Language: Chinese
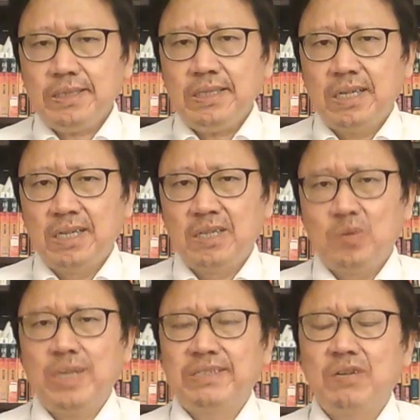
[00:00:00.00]
而
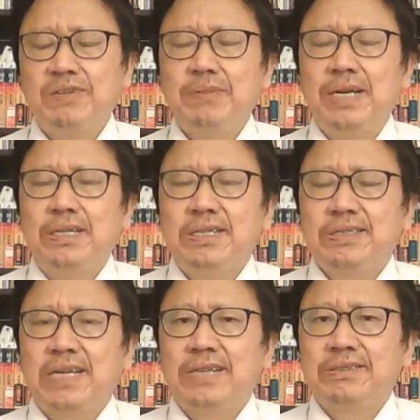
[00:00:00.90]
卢卡申科方面，
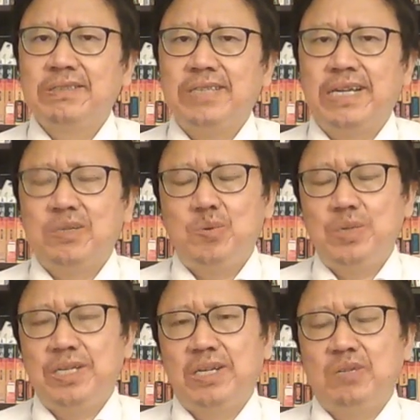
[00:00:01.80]
他自己呢
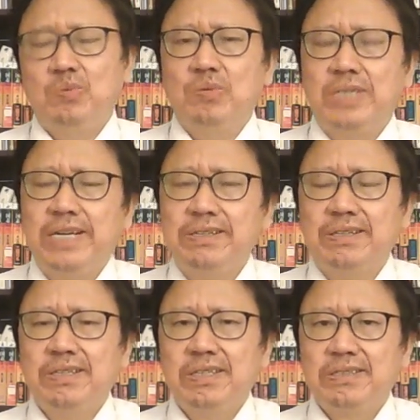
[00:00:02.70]
聚集了五千
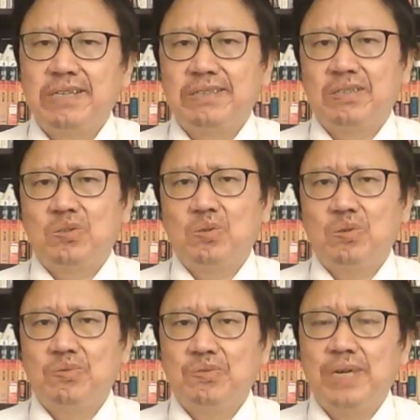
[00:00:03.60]
人，在这个总
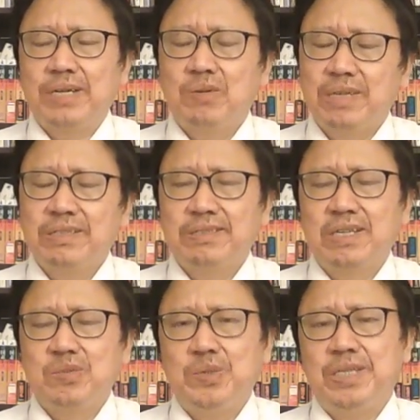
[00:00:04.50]
统府外的广场
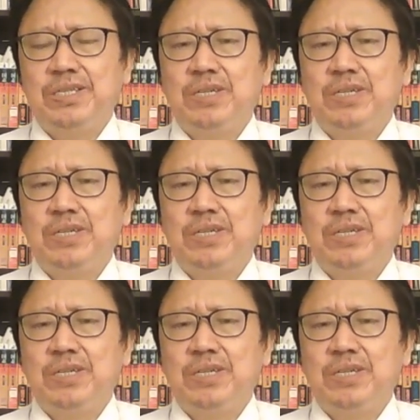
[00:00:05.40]
上举行集